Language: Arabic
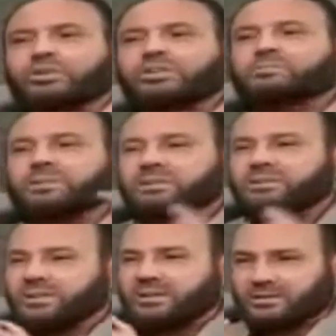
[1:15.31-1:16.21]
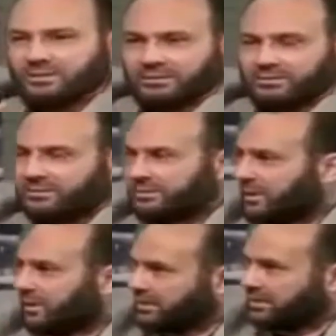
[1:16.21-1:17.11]
يدخل جسم الانسان
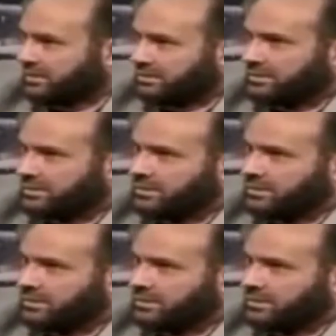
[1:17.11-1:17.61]
خلاص